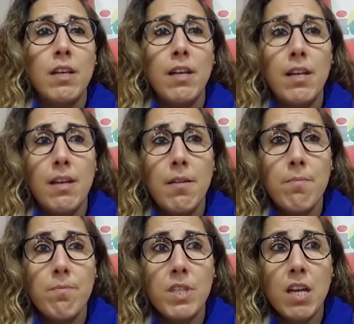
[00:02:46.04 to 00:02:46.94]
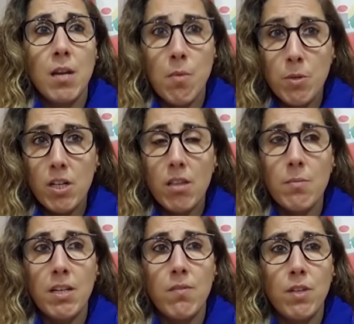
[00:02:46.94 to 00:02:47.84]
Em, queremos poner
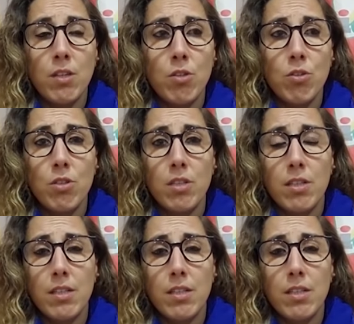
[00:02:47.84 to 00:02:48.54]
de manifiesto